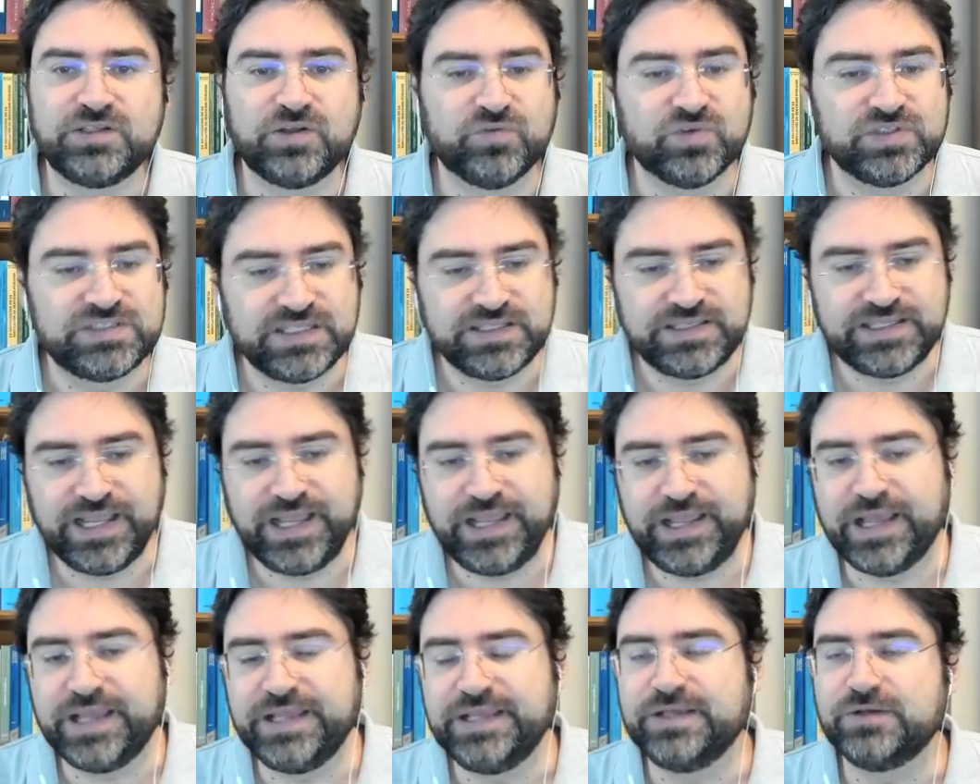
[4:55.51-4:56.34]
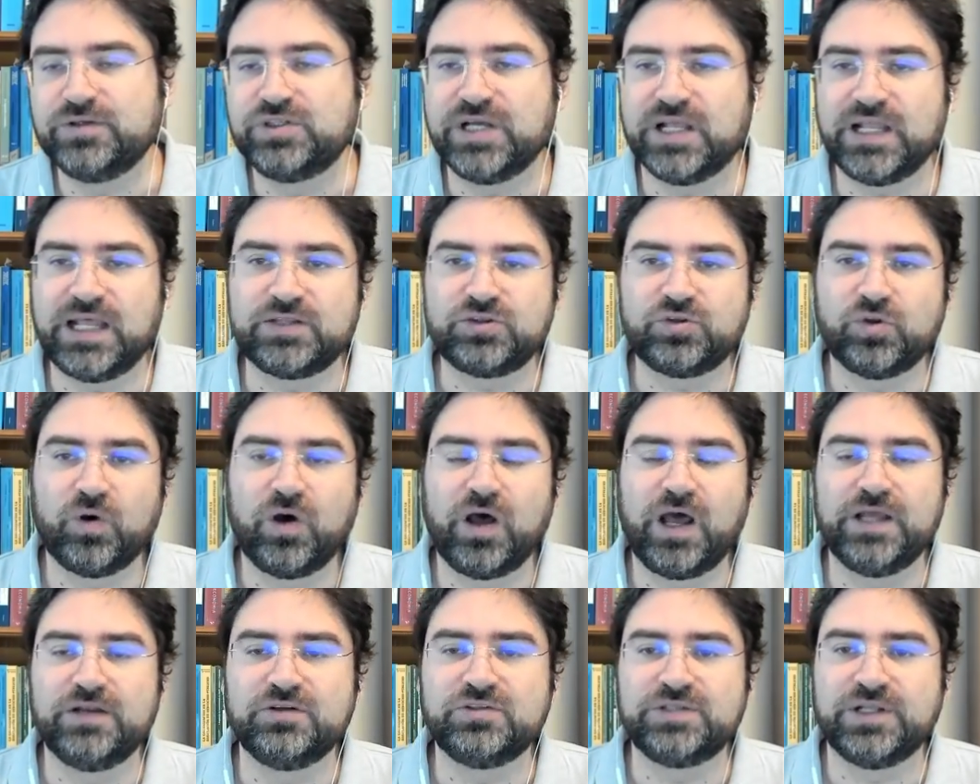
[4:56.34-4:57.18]
Então você tem aí os
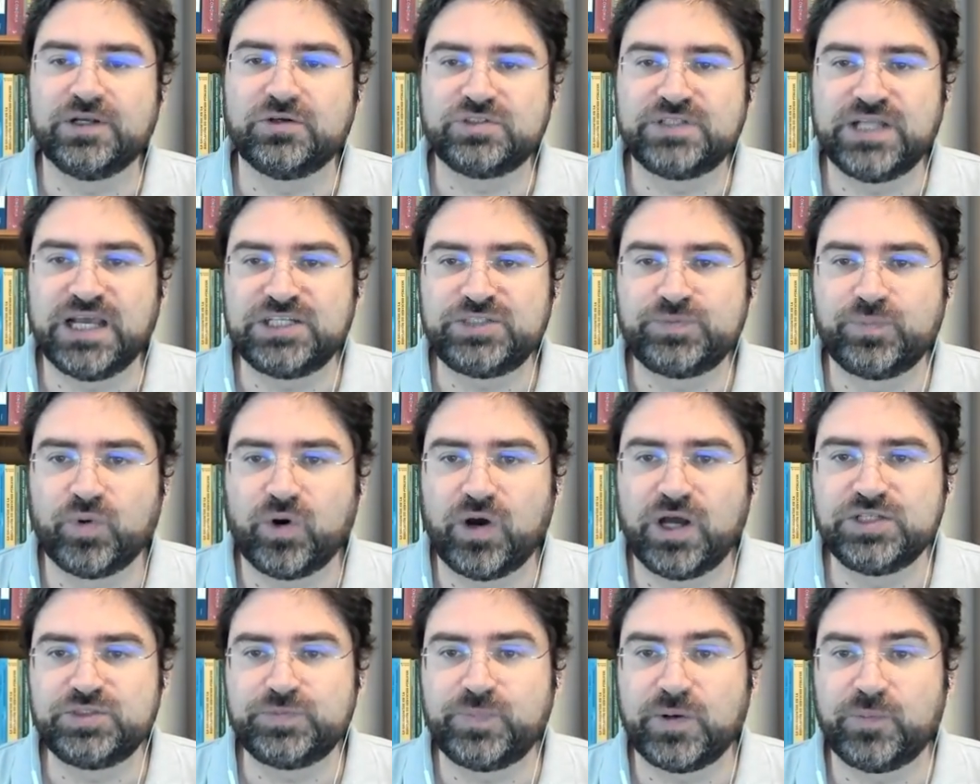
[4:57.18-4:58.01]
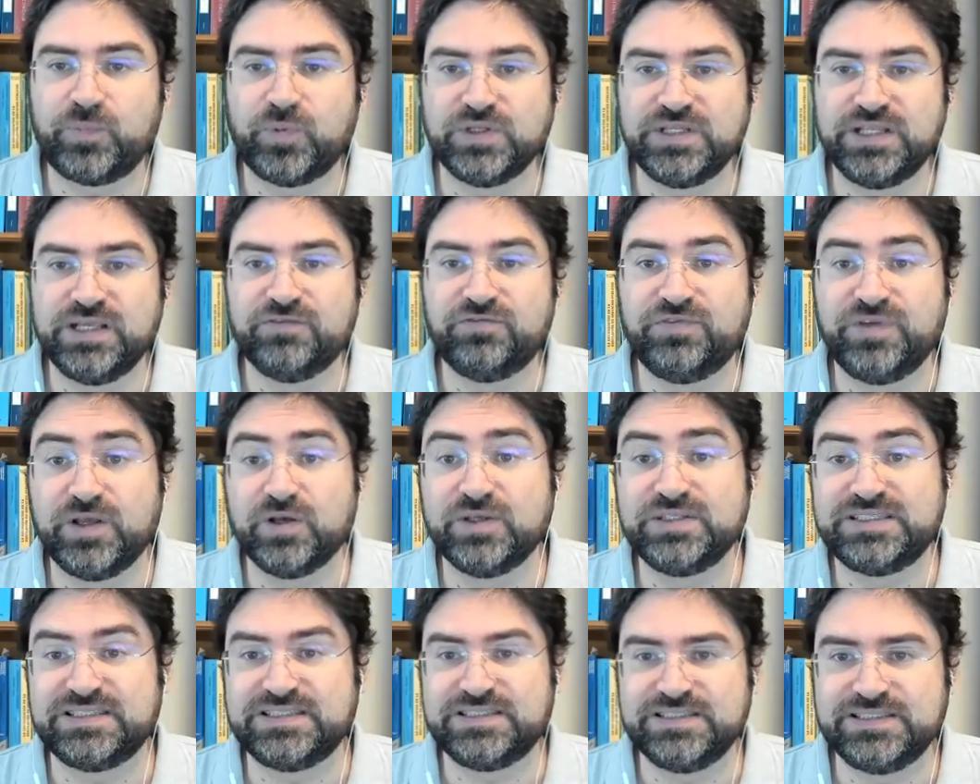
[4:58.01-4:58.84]
relatórios, né, os dashboards para poder
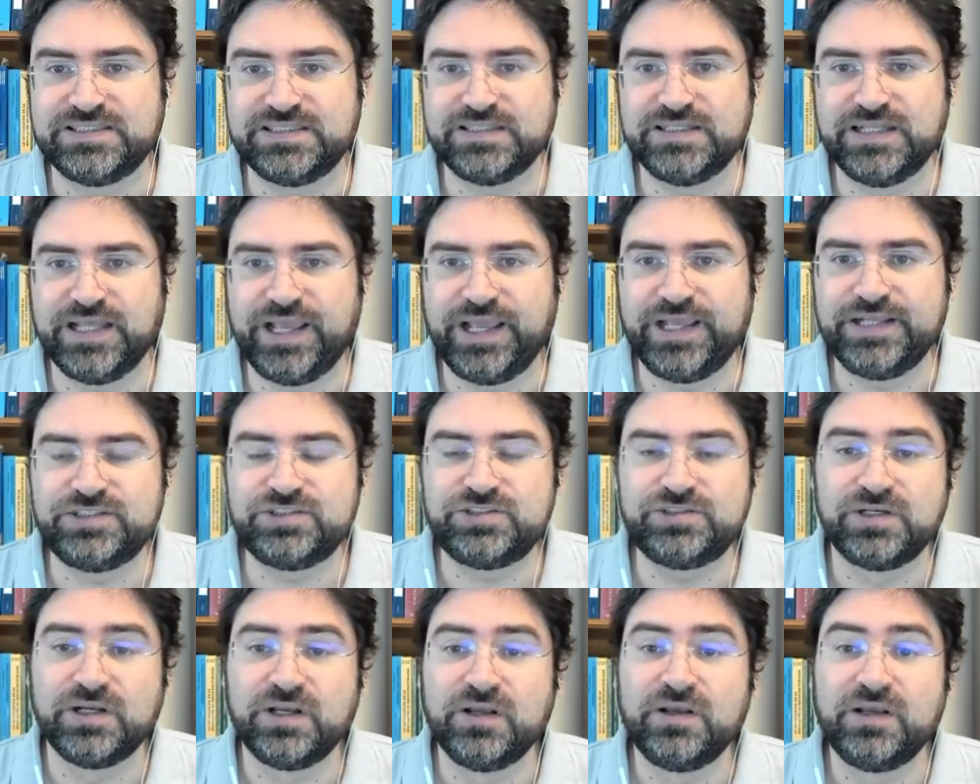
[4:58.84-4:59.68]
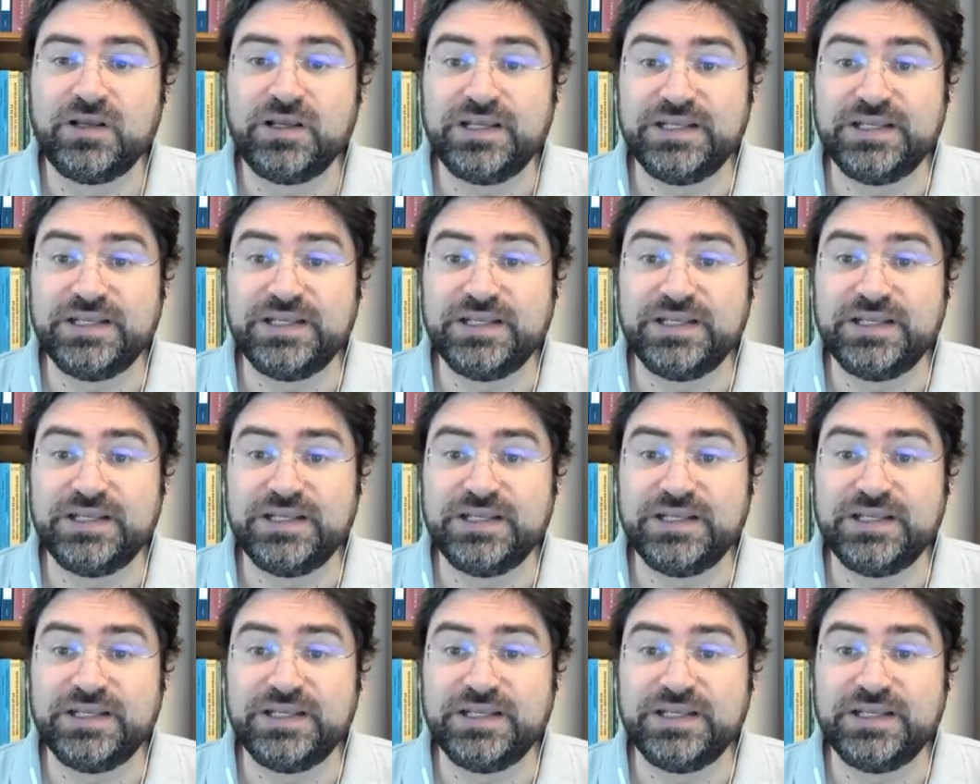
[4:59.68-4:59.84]
ver esses incidentes